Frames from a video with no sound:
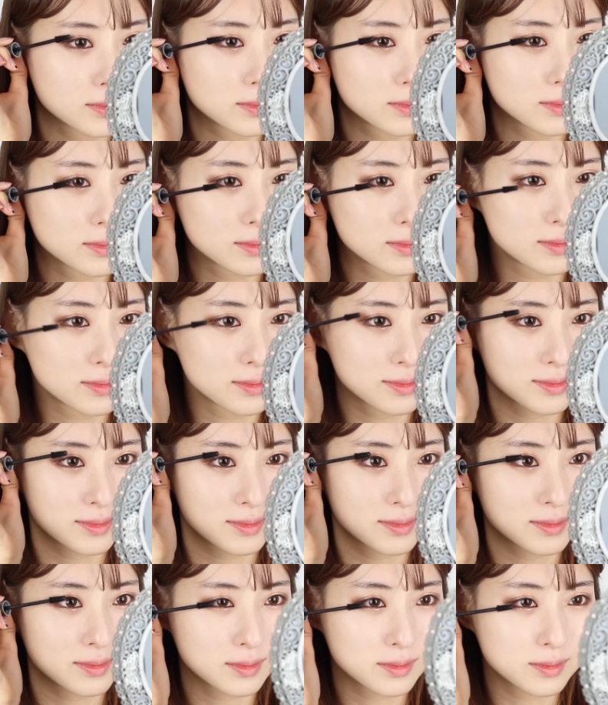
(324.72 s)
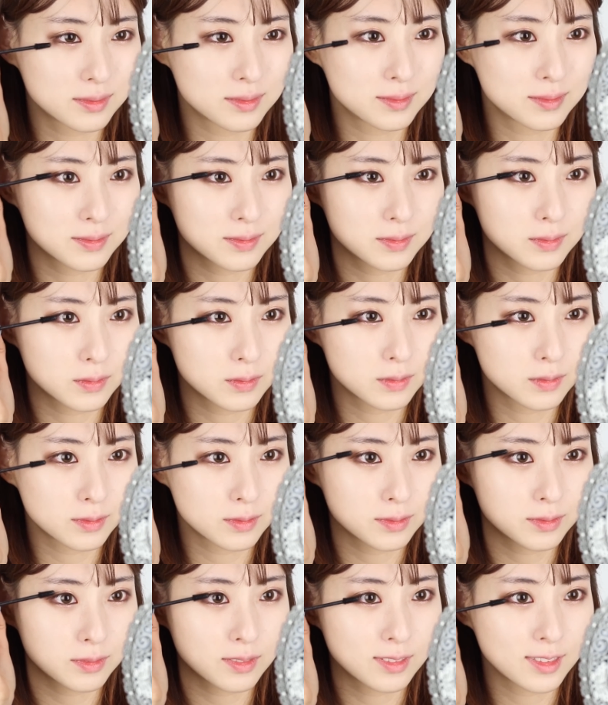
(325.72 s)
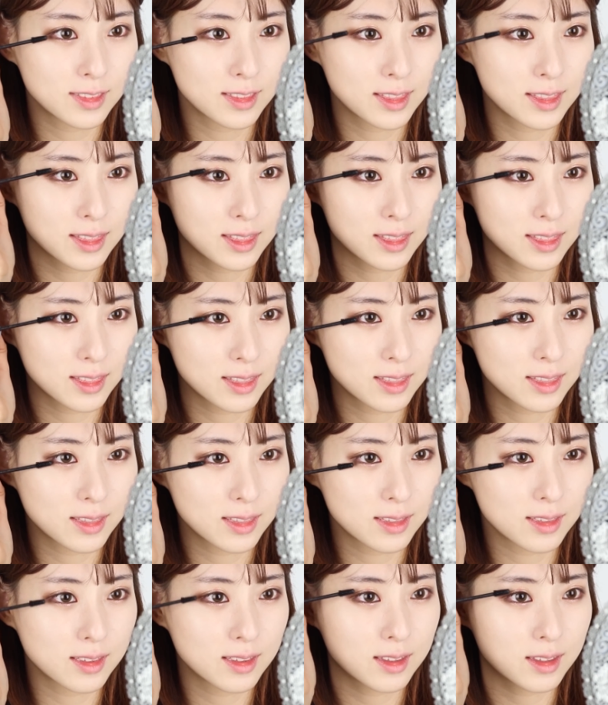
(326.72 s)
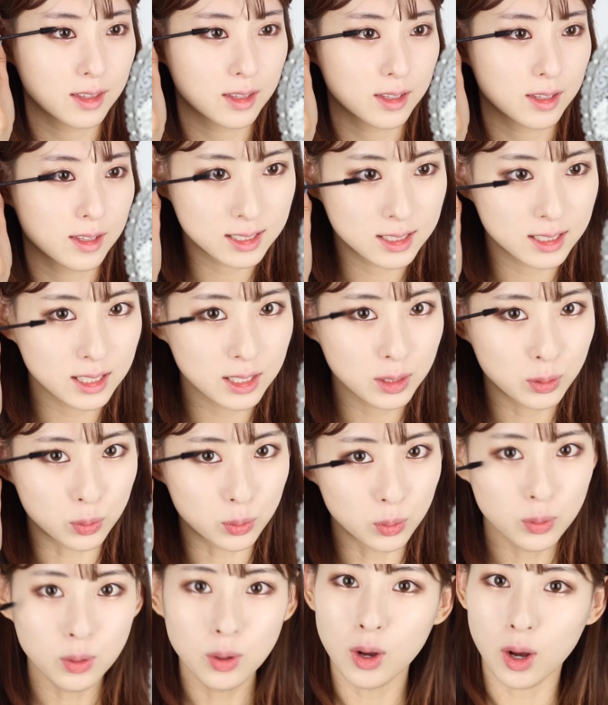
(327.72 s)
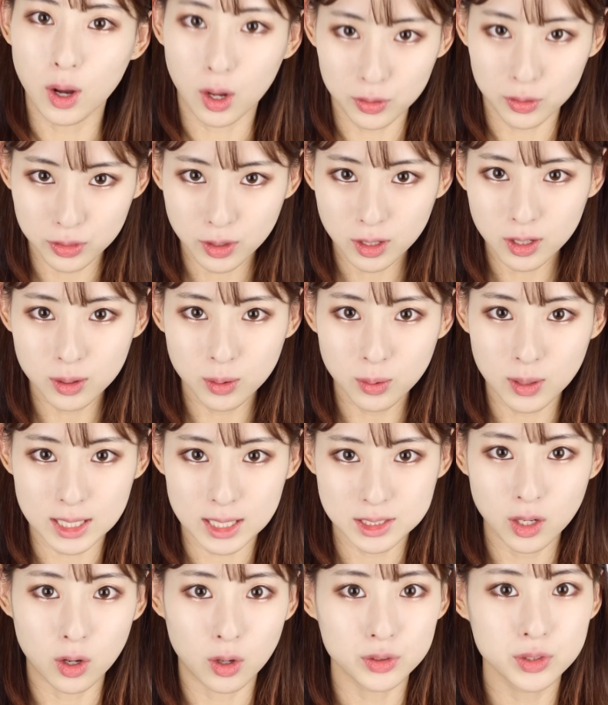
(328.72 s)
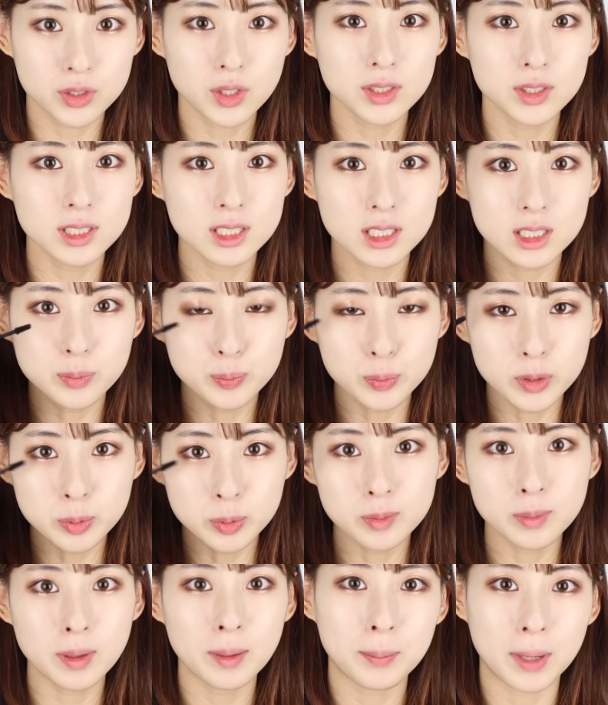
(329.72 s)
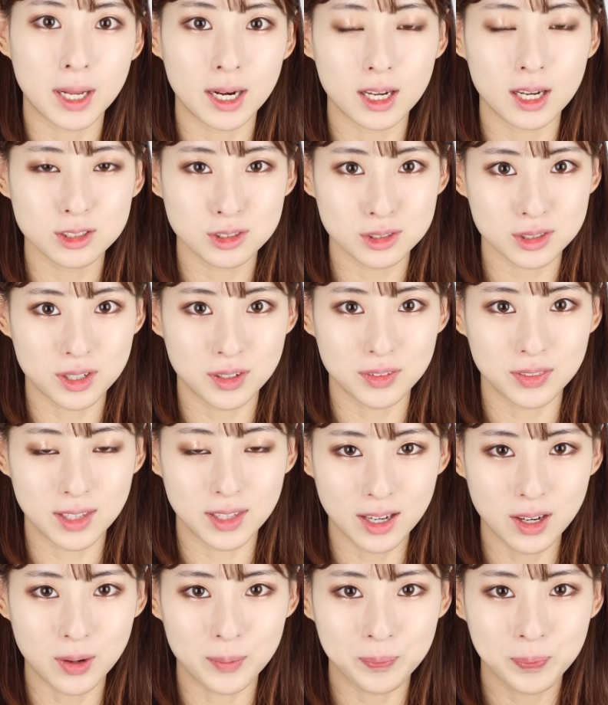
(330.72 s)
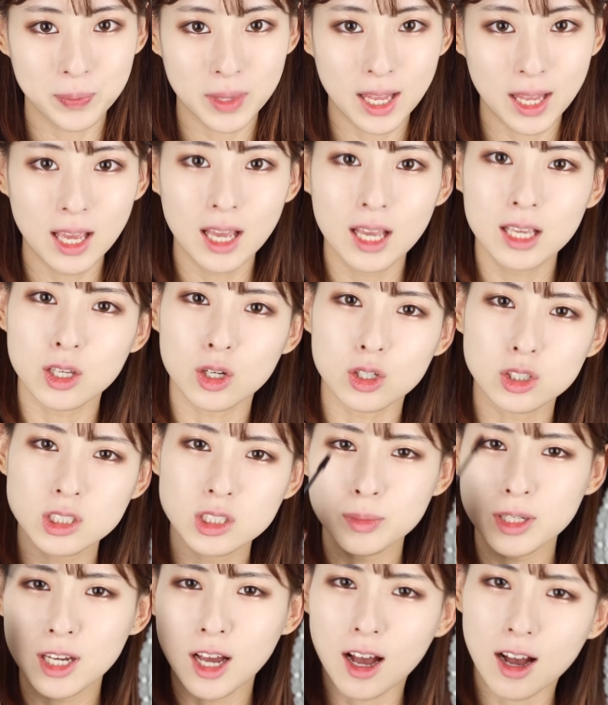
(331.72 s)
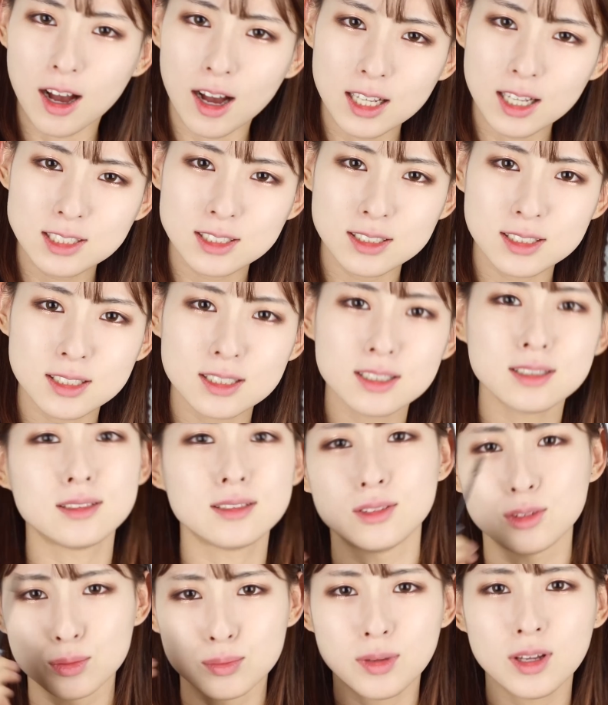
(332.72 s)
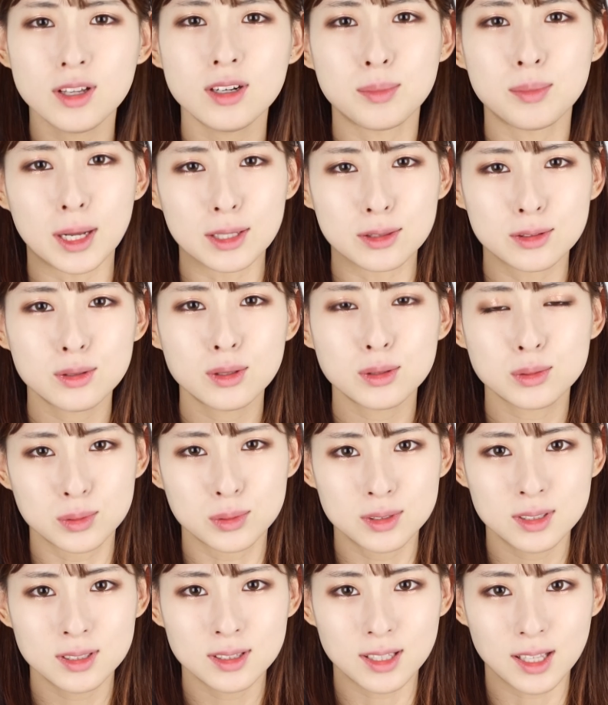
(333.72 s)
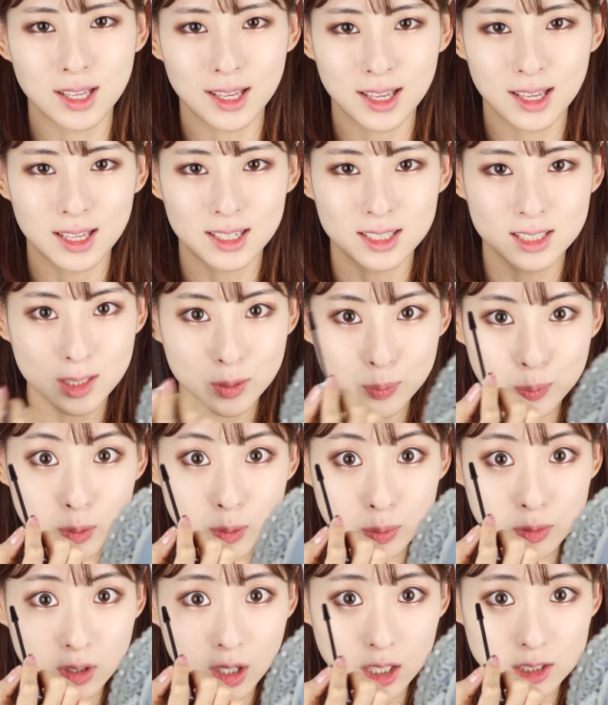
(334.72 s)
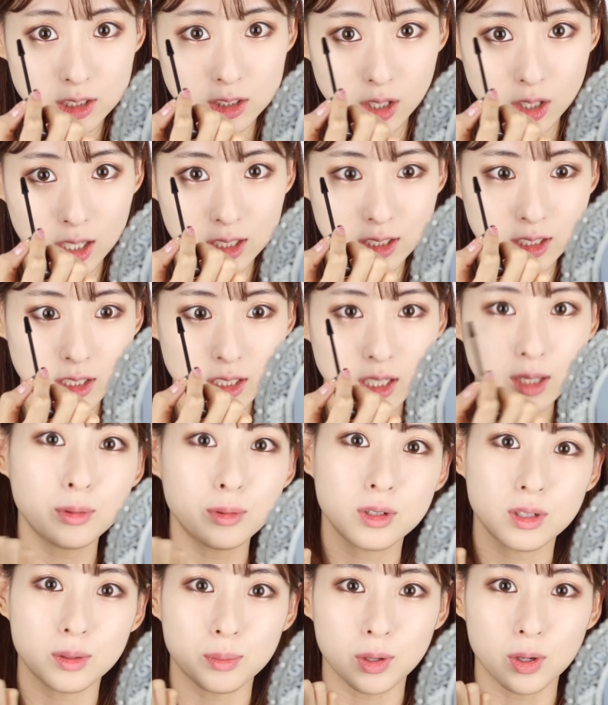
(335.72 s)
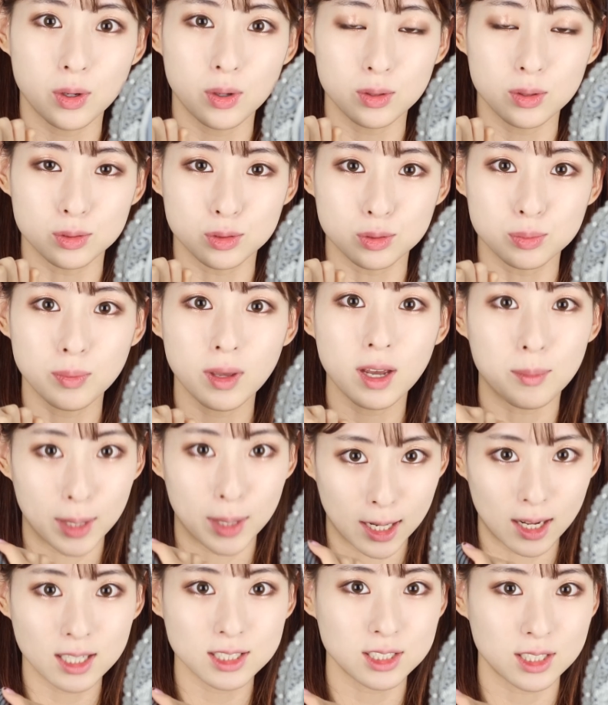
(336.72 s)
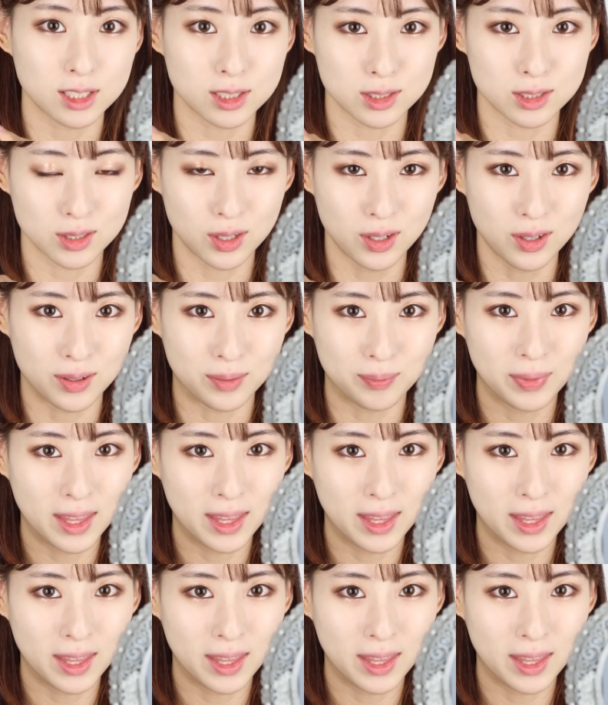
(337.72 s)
처진 듯한 속눈썹을 만들어줍니다. 그리고 언더로 가서 언더는 끝부분만 발라줄 건데요. 열심히 강아지 눈매를 만들어줬는데 끝부분까지 다 칠해버리면 눈매가 망가지겠죠?